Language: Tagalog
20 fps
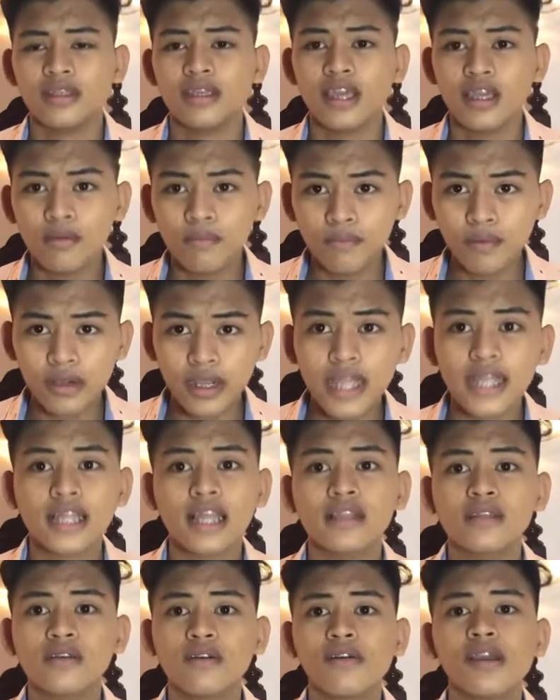ngayon pong
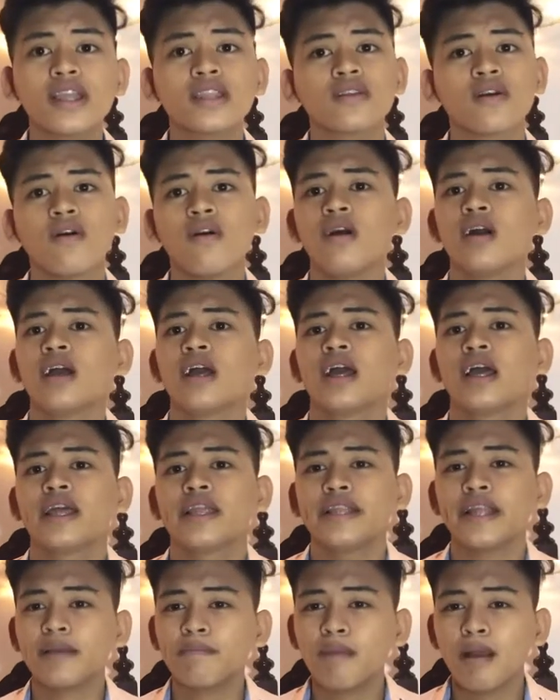edad ko ito,
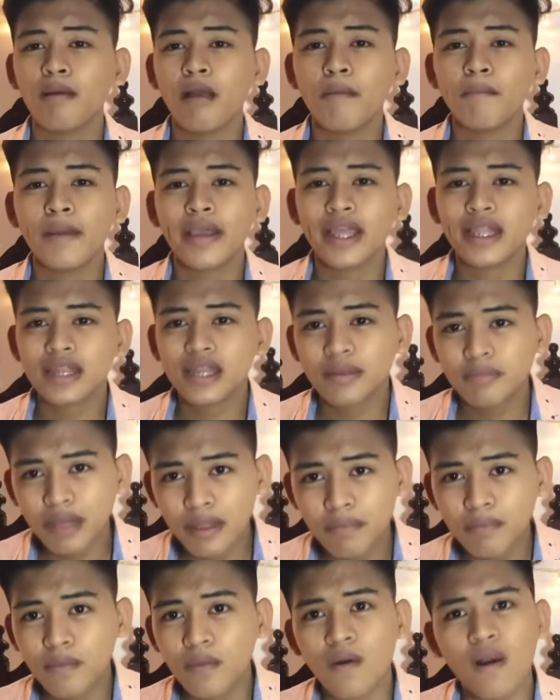Nagpapapayat
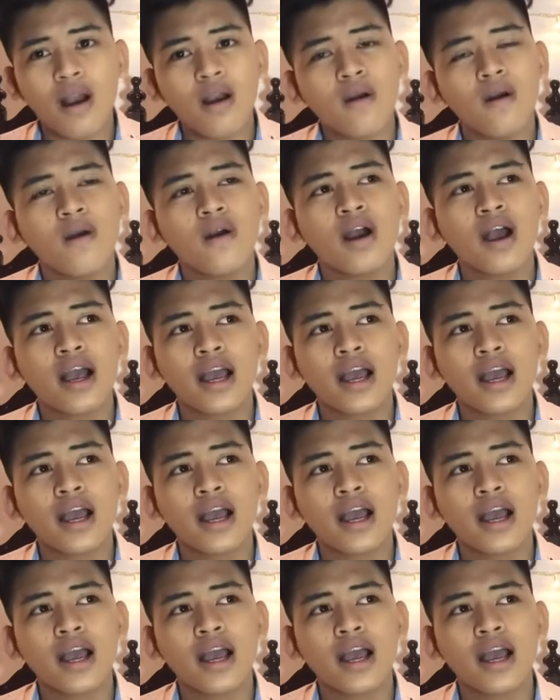naman po ako,